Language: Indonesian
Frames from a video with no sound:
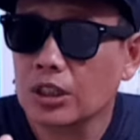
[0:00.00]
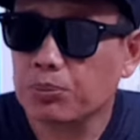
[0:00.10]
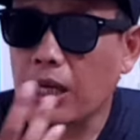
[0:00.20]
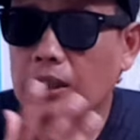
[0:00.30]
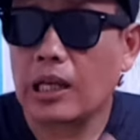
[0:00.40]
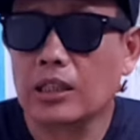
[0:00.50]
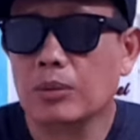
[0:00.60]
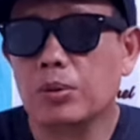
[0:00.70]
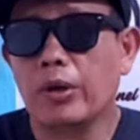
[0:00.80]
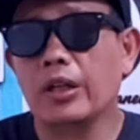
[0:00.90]
Spartan
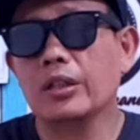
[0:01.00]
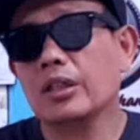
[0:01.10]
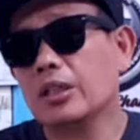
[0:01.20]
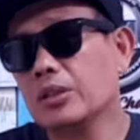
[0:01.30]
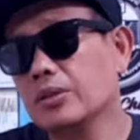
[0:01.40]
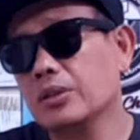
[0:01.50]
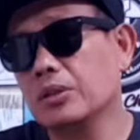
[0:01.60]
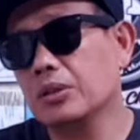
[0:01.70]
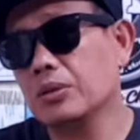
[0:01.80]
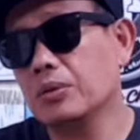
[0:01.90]
ya pemainnya kan
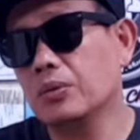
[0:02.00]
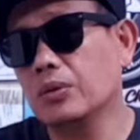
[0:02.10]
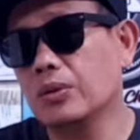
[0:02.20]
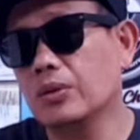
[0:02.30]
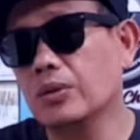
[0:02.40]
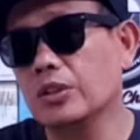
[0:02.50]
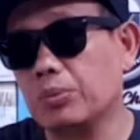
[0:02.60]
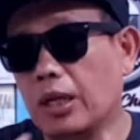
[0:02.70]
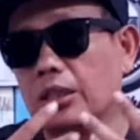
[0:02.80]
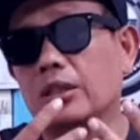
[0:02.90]
Hmm,
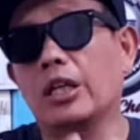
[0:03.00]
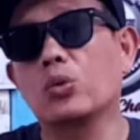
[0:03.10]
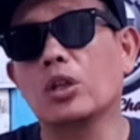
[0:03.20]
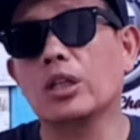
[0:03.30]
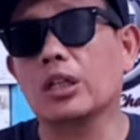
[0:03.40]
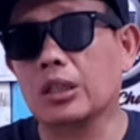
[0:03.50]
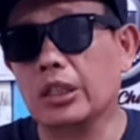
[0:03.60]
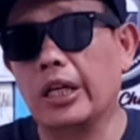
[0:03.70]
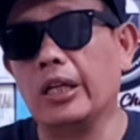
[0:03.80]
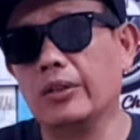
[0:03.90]
semangat daya juang yang
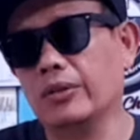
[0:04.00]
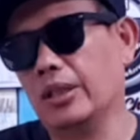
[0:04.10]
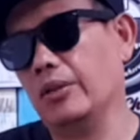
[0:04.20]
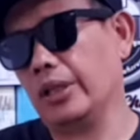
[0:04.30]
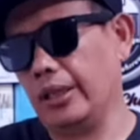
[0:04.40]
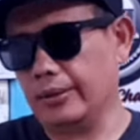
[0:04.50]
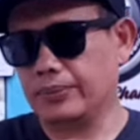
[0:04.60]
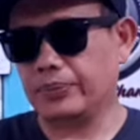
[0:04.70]
gede itu kan. Oke.